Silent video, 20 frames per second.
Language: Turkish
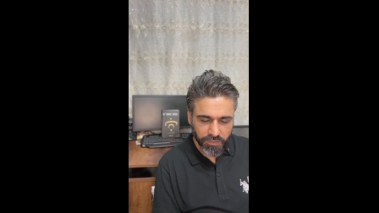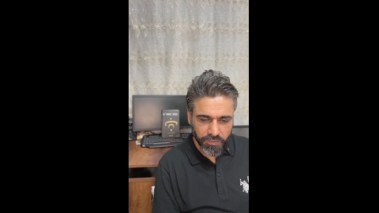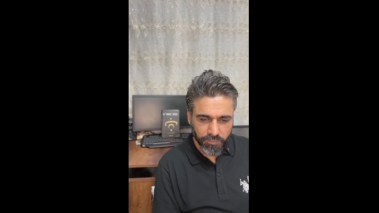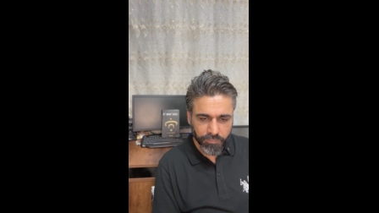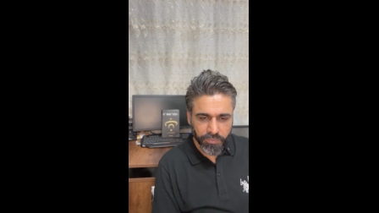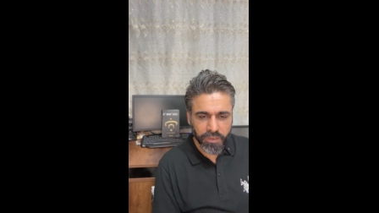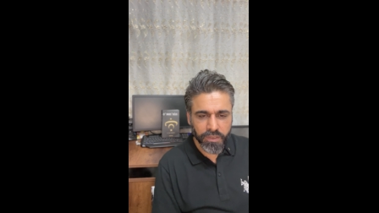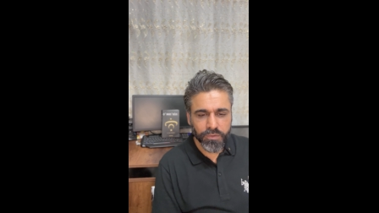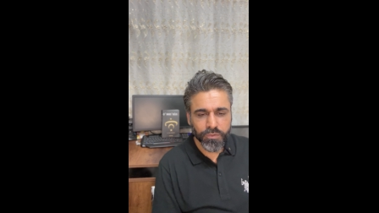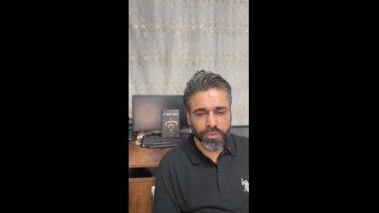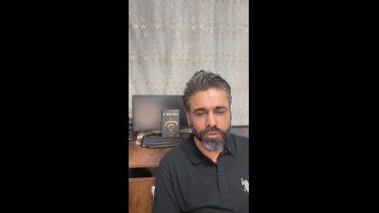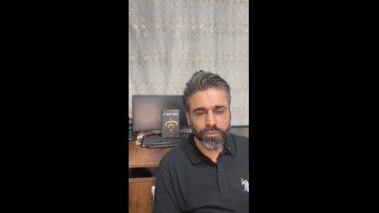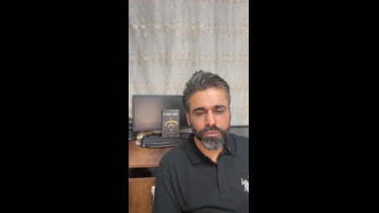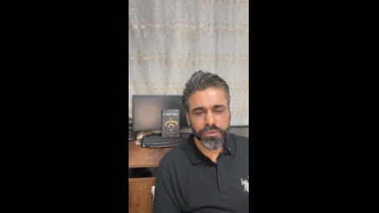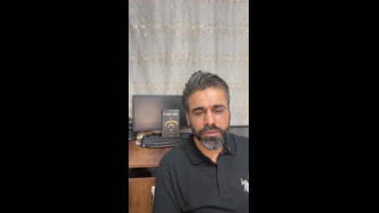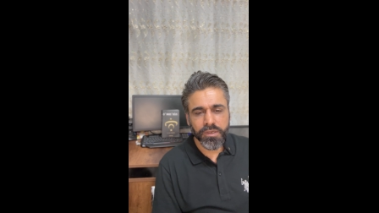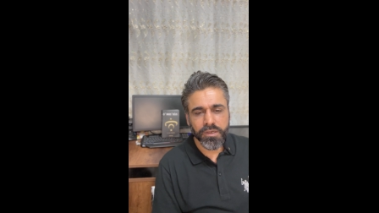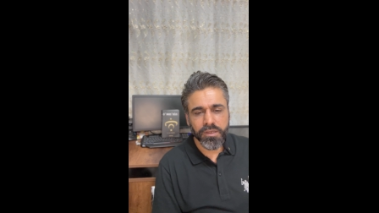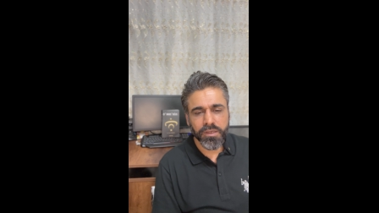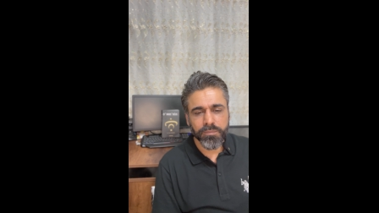Bana göre
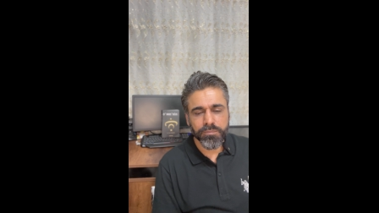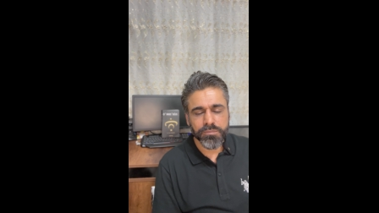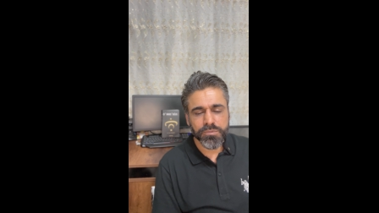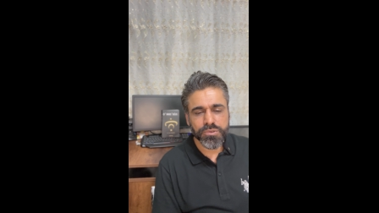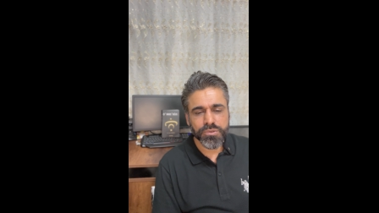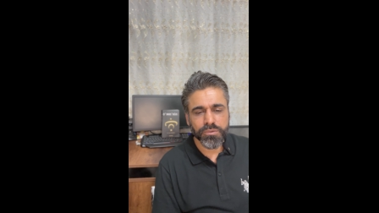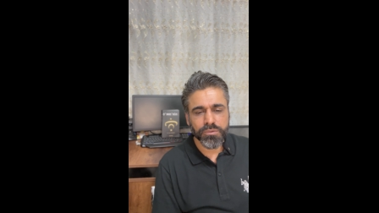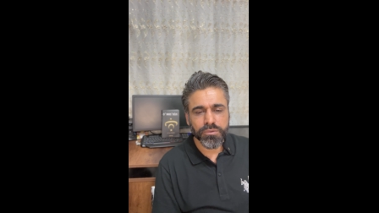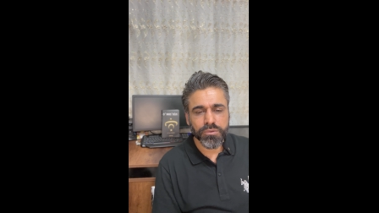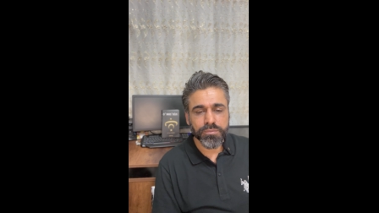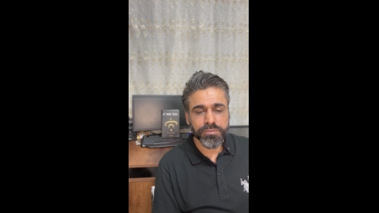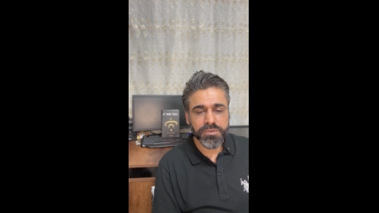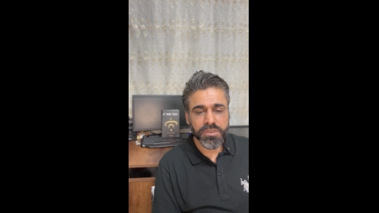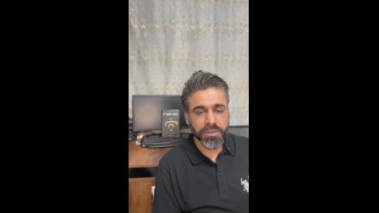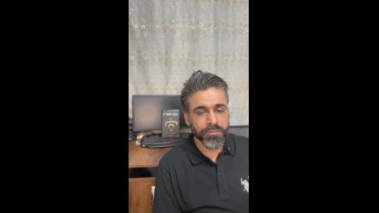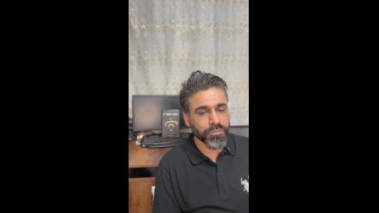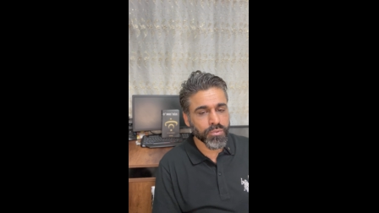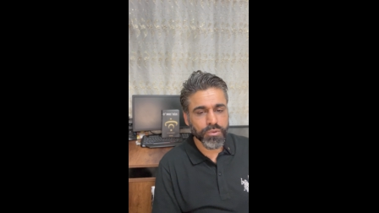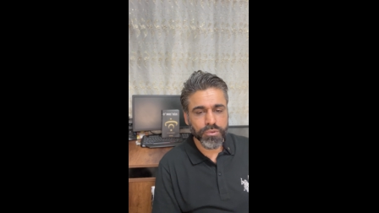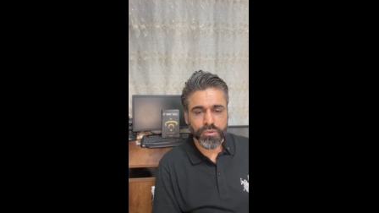onlara yapmış olduğumuz
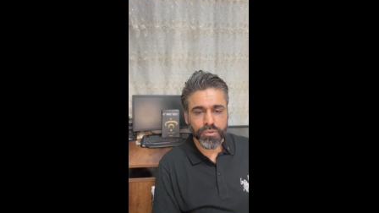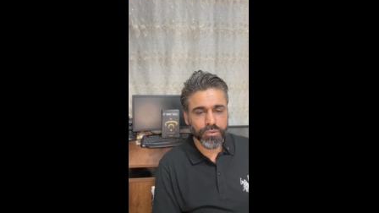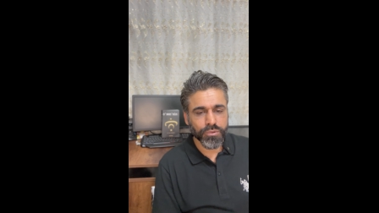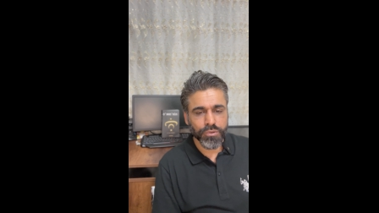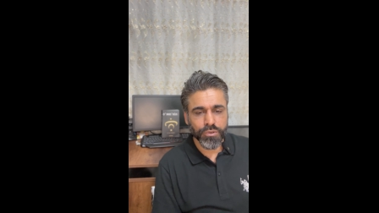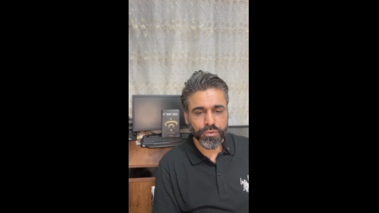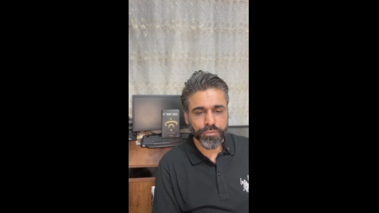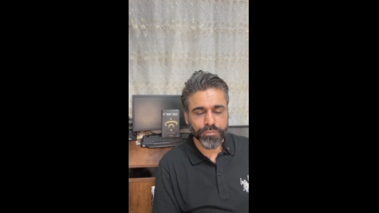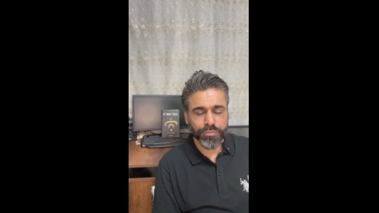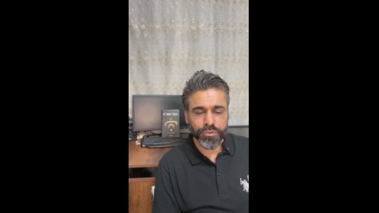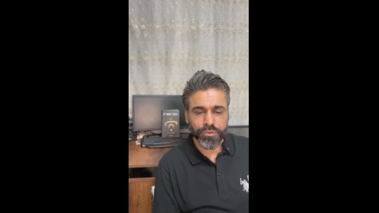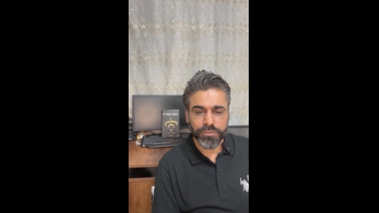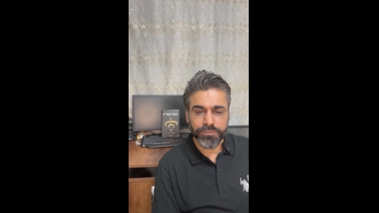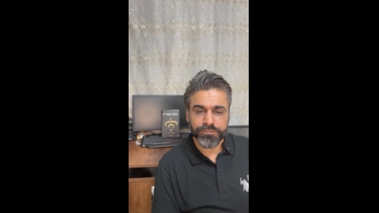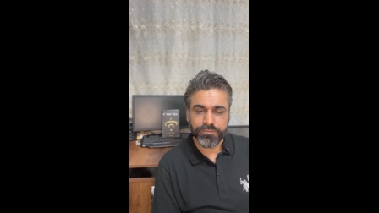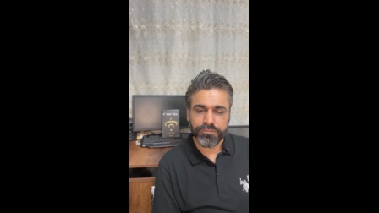en büyük kötülük bu.